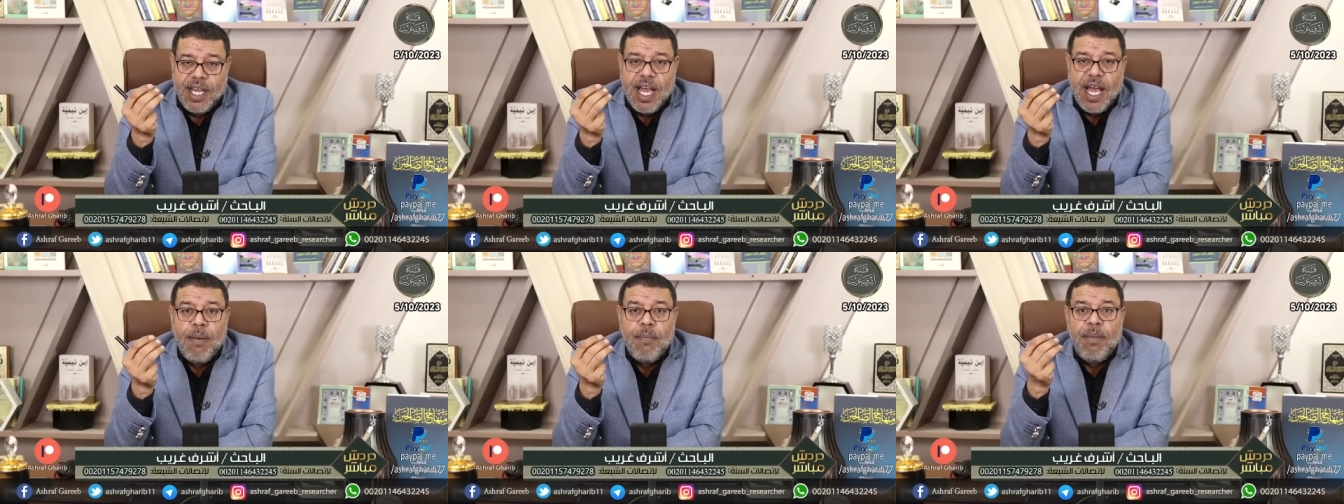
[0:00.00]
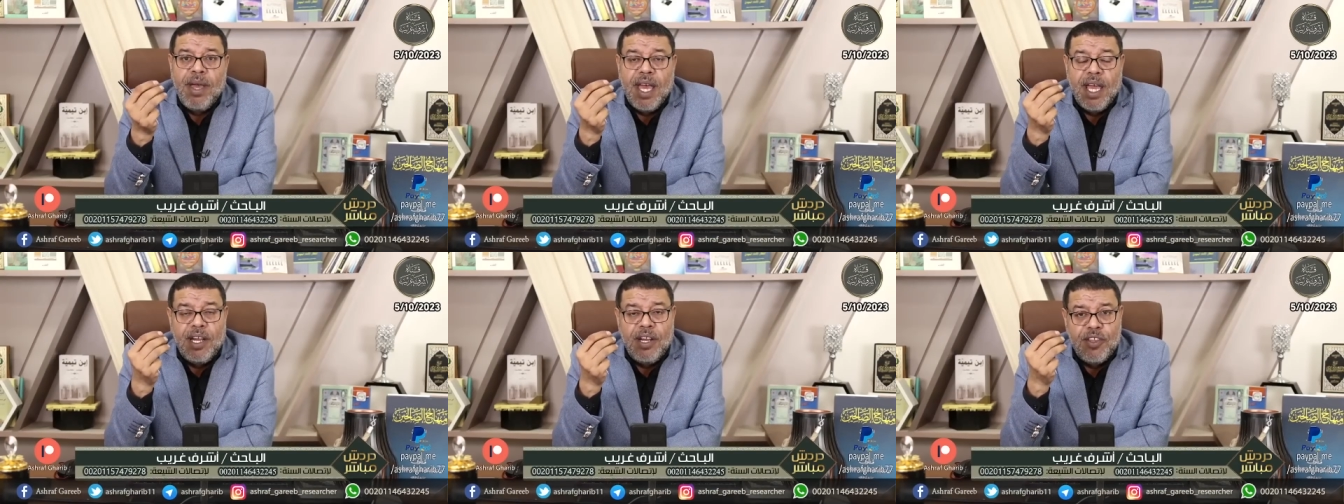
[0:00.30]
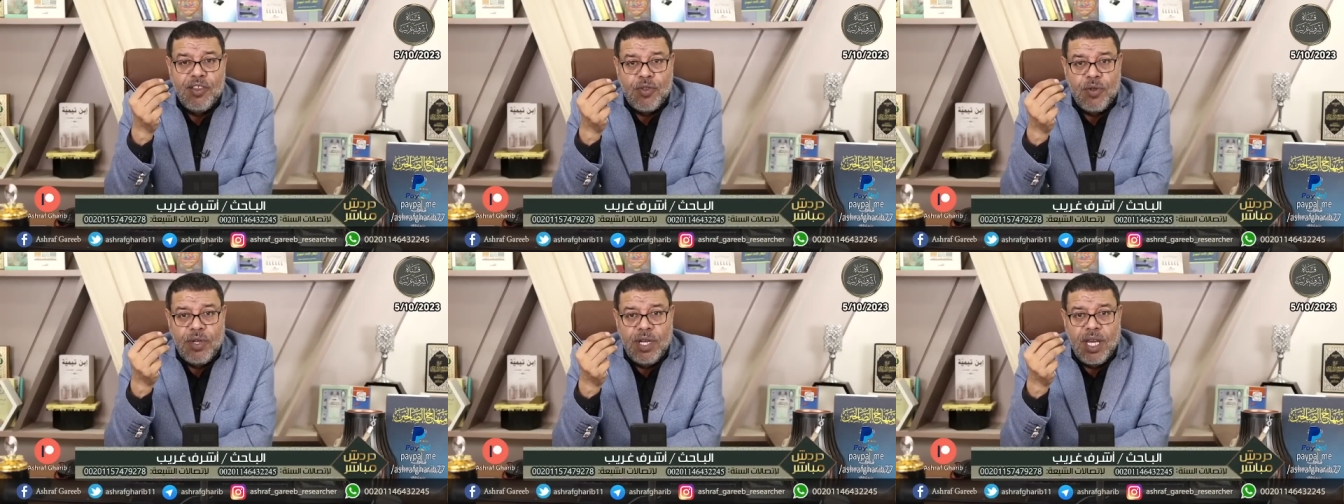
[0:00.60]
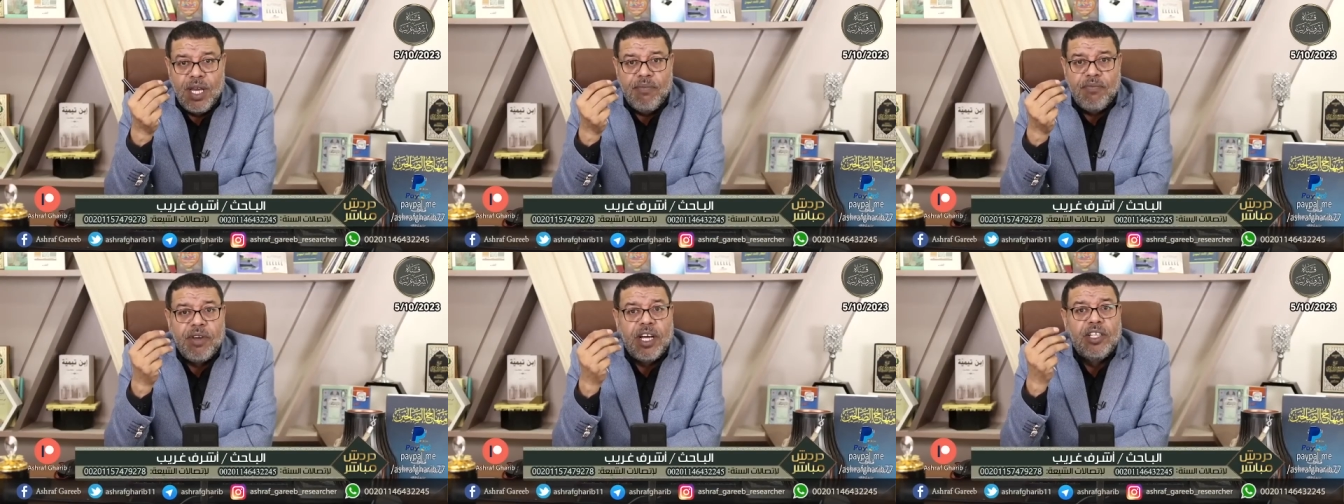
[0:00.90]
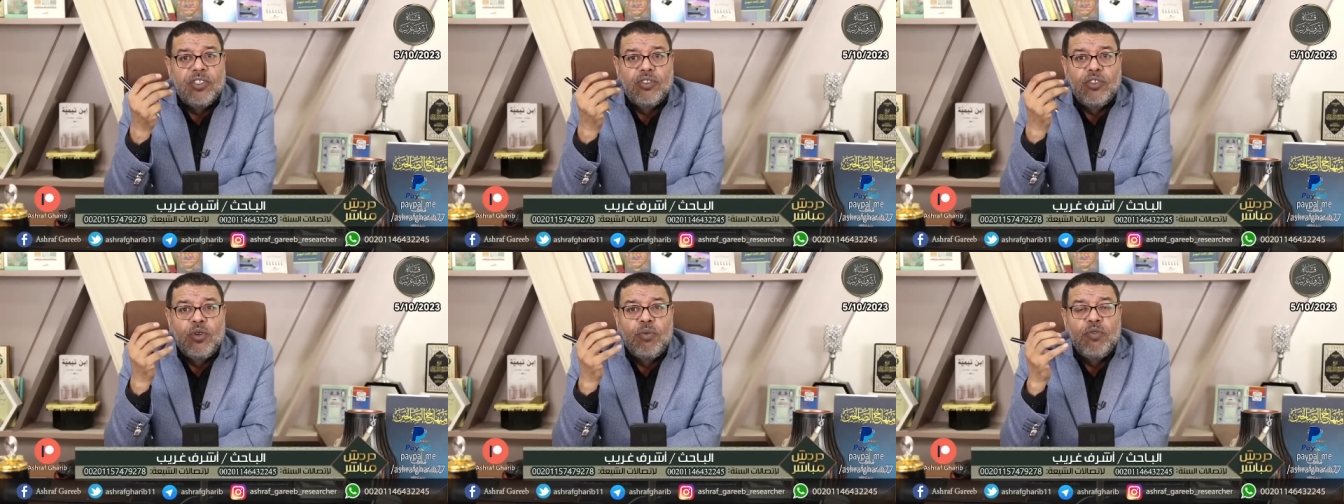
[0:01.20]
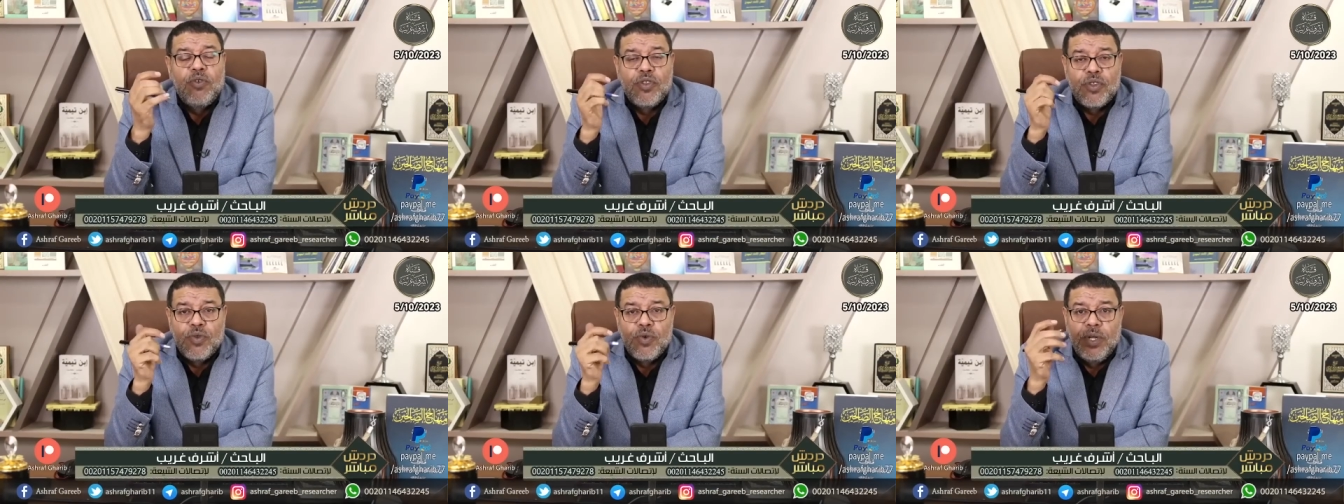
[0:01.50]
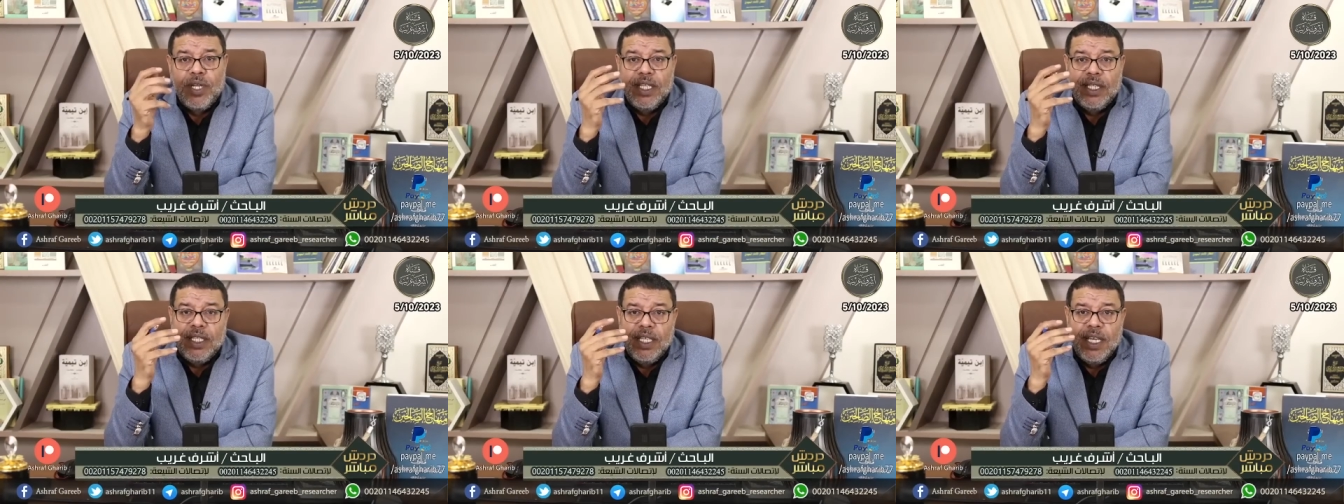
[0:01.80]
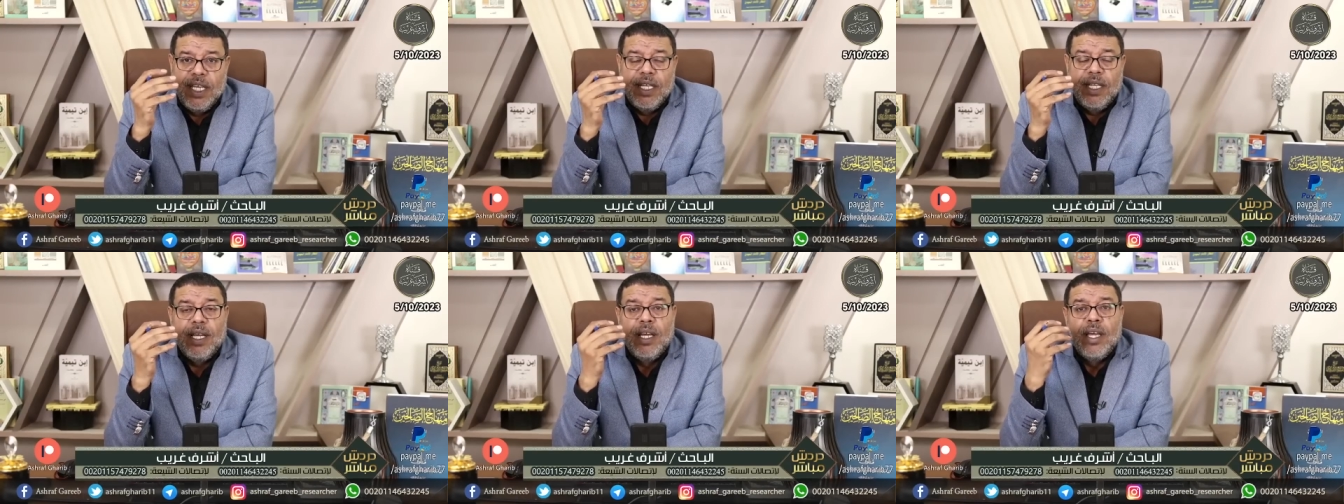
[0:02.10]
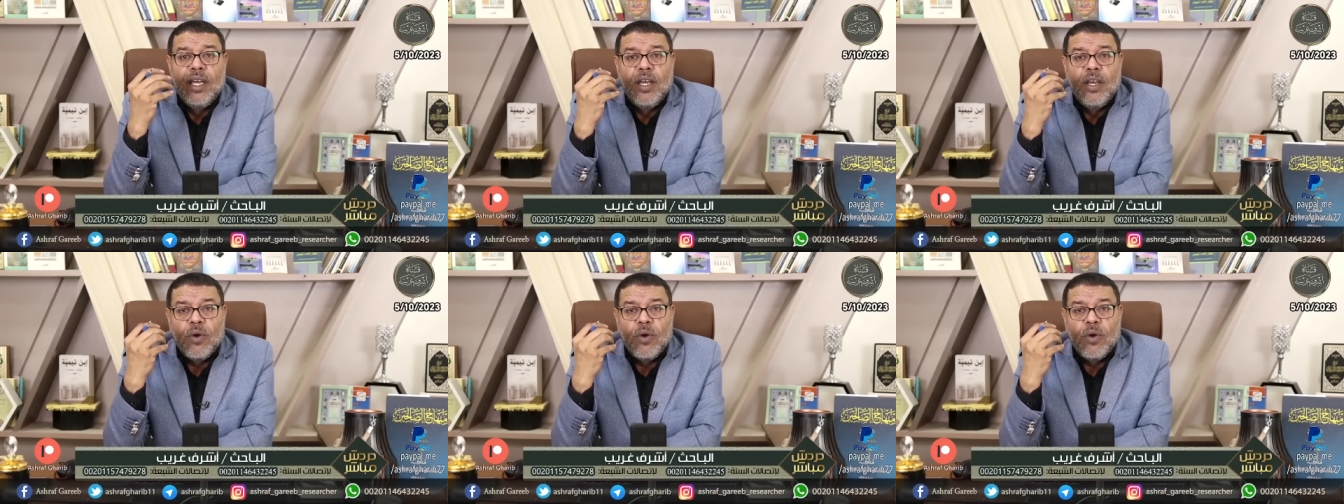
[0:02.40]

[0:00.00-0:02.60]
عم اهل السنه فعندهم اصول الدين